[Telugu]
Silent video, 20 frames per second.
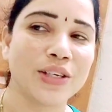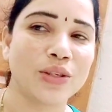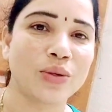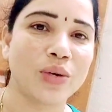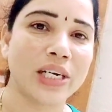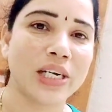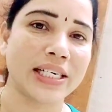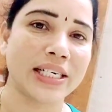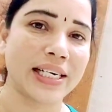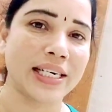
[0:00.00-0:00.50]

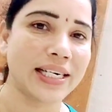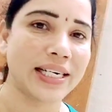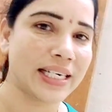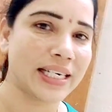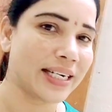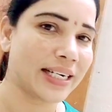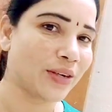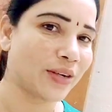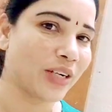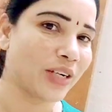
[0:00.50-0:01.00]
సో లిటరలీ
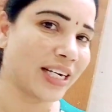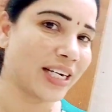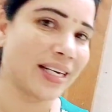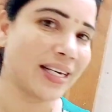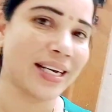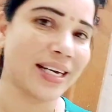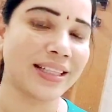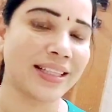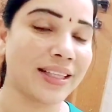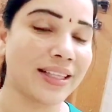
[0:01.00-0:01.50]
నిన్న కూడా
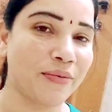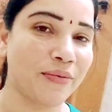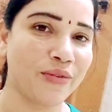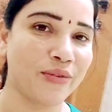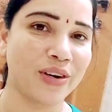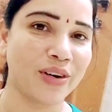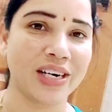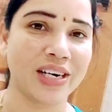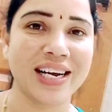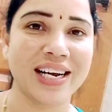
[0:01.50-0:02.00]
నేను అంత
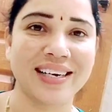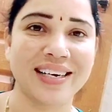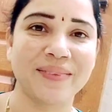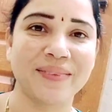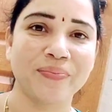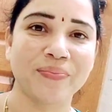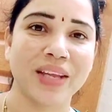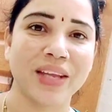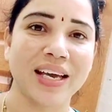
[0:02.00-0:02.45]
ఫుల్గా